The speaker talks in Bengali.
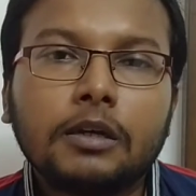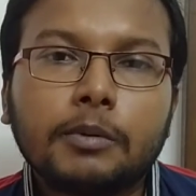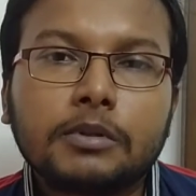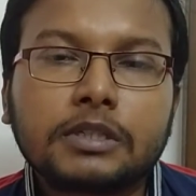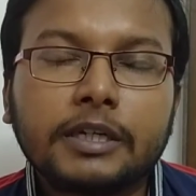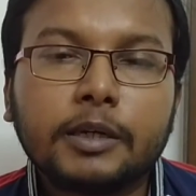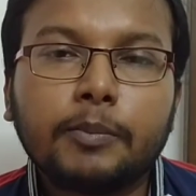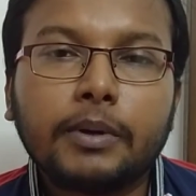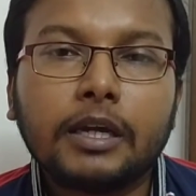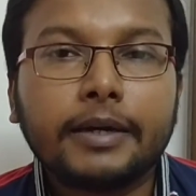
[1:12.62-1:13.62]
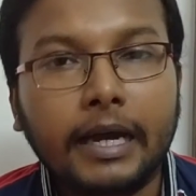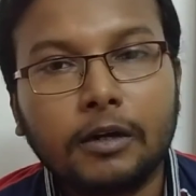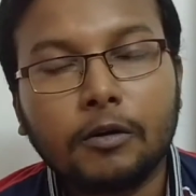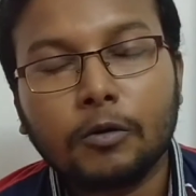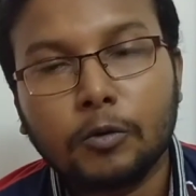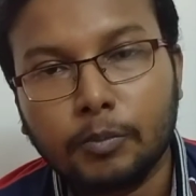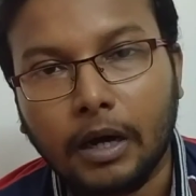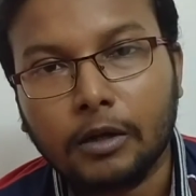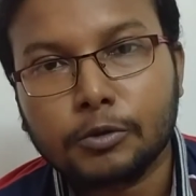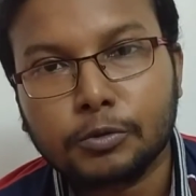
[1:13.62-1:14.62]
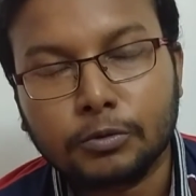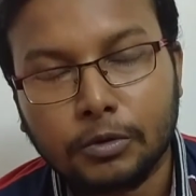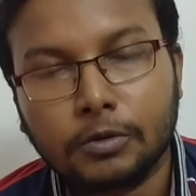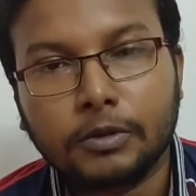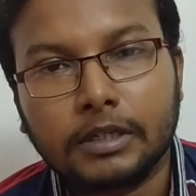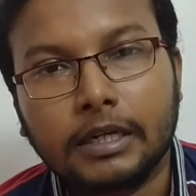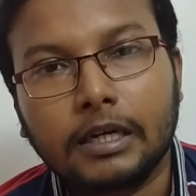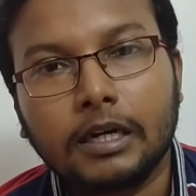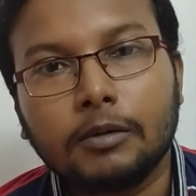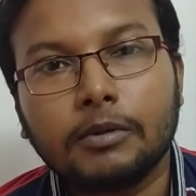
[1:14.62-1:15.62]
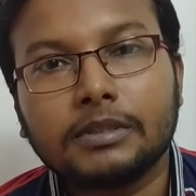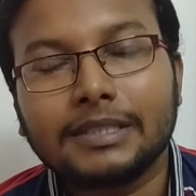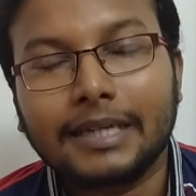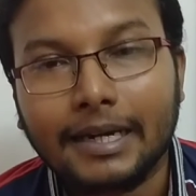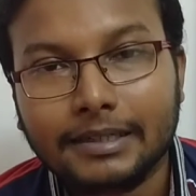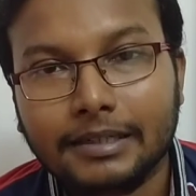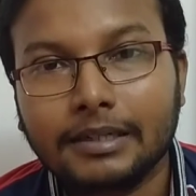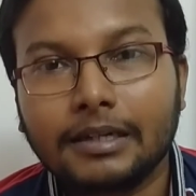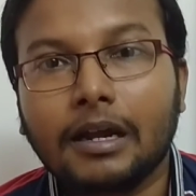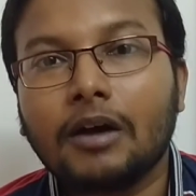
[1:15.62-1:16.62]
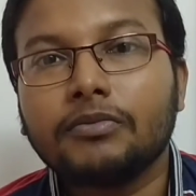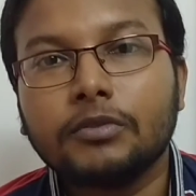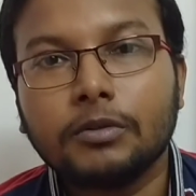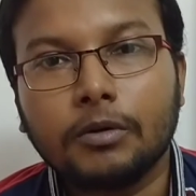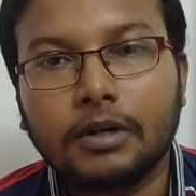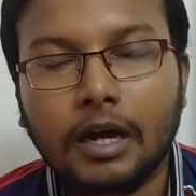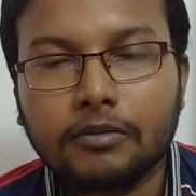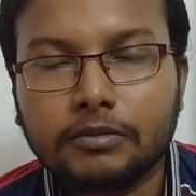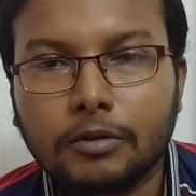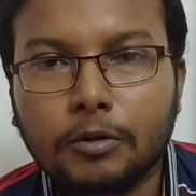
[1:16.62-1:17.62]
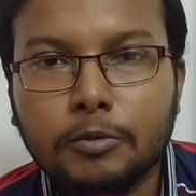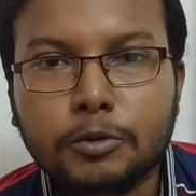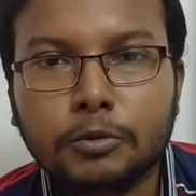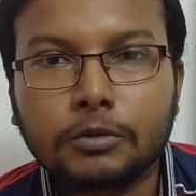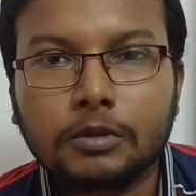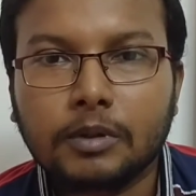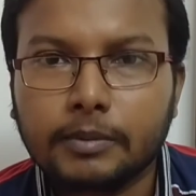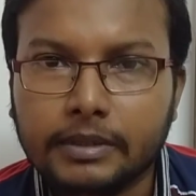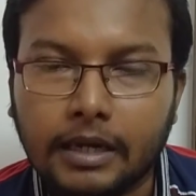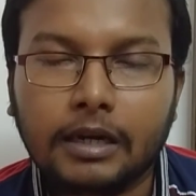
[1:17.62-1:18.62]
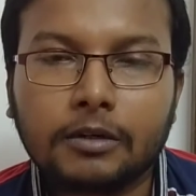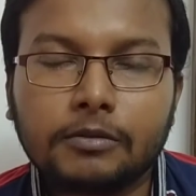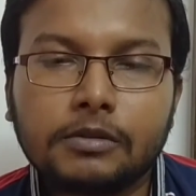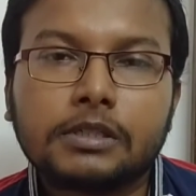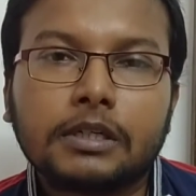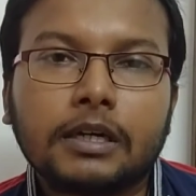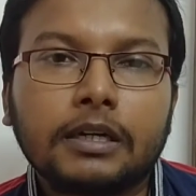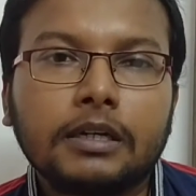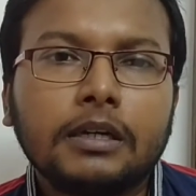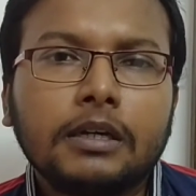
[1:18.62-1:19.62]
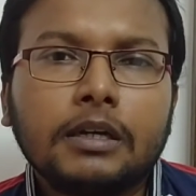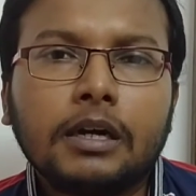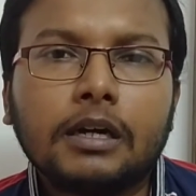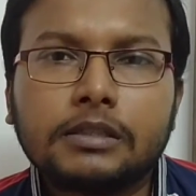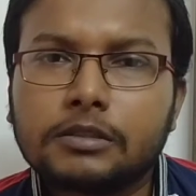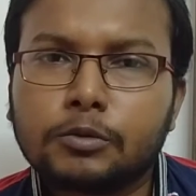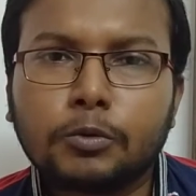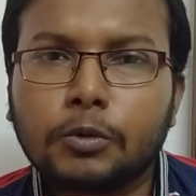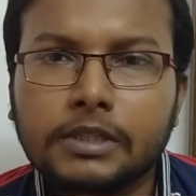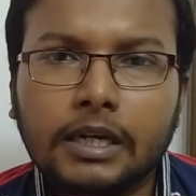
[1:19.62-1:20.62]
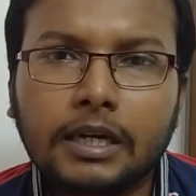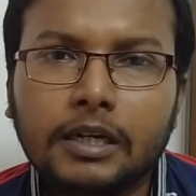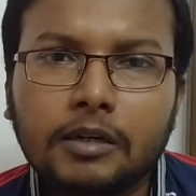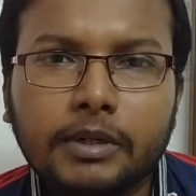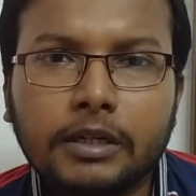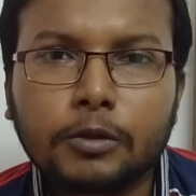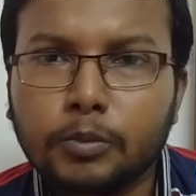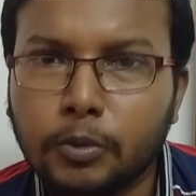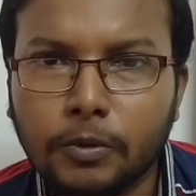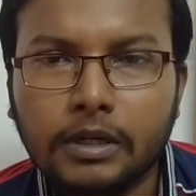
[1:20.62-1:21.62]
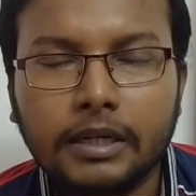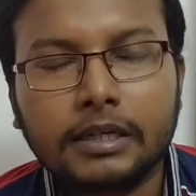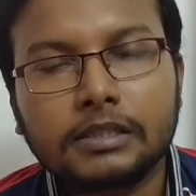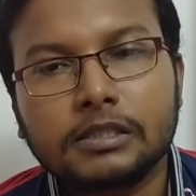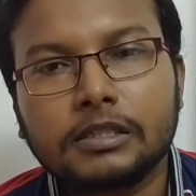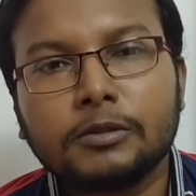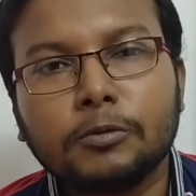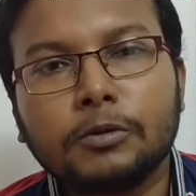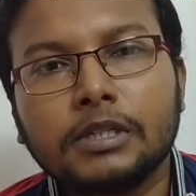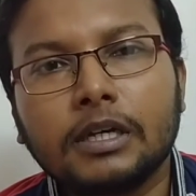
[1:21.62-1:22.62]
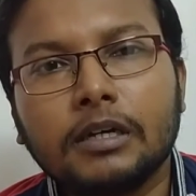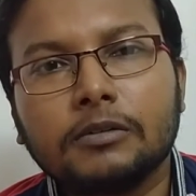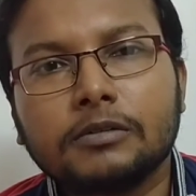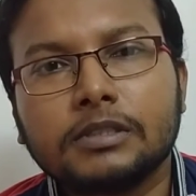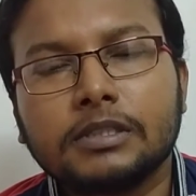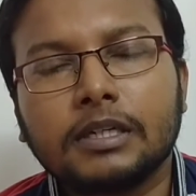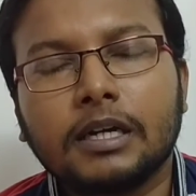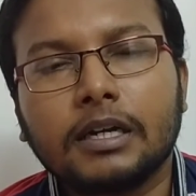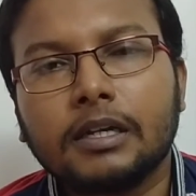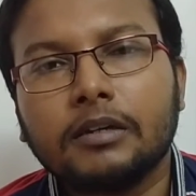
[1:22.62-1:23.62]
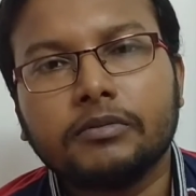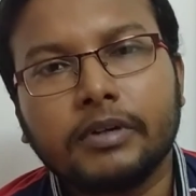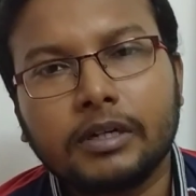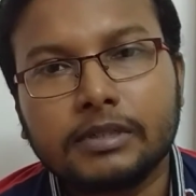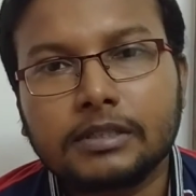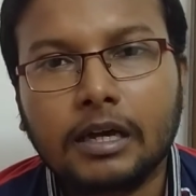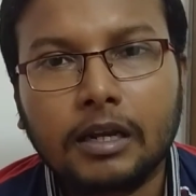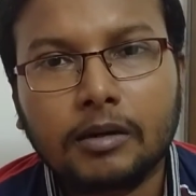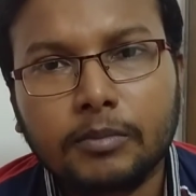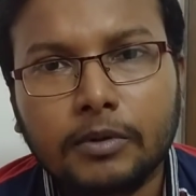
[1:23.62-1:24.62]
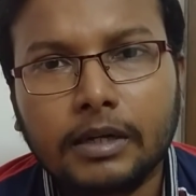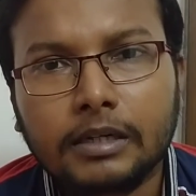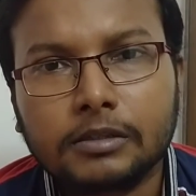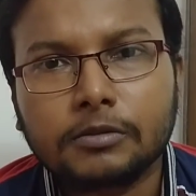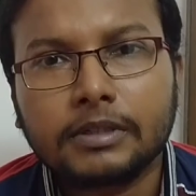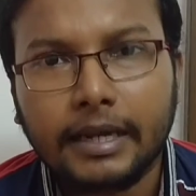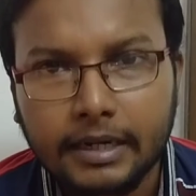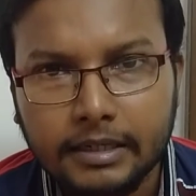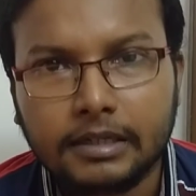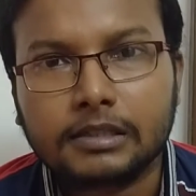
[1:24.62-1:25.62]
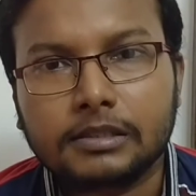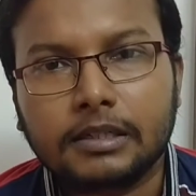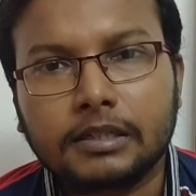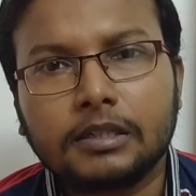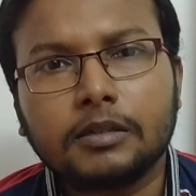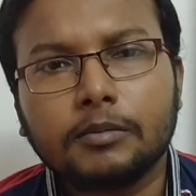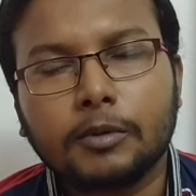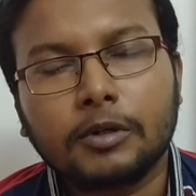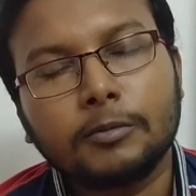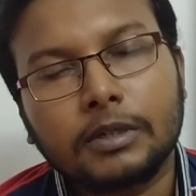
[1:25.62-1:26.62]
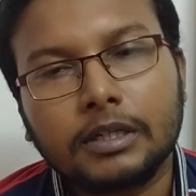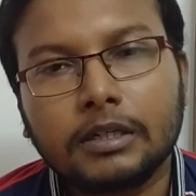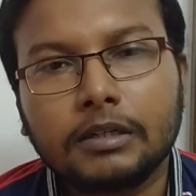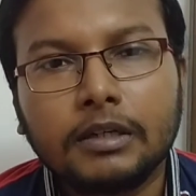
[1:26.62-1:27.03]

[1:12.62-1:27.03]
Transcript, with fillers: এবং স্ক্রিন প্লে ডায়লগ খুব ভালো সুন্দর করে লেখা এবং যে ক্যারেক্টারের গ্রাফগুলো গ্রাফগুলো খুব সুন্দরভাবে দেখানো হয়েছে এখানে জাস্ট দুটো জায়গায় আমার একটু ভুল লেগেছে সেই দুটো জায়গা হচ্ছে যে এখানে পারভেজ আলাম বলে একজন ক্যারেক্টার আছেন একটি মোটামুটি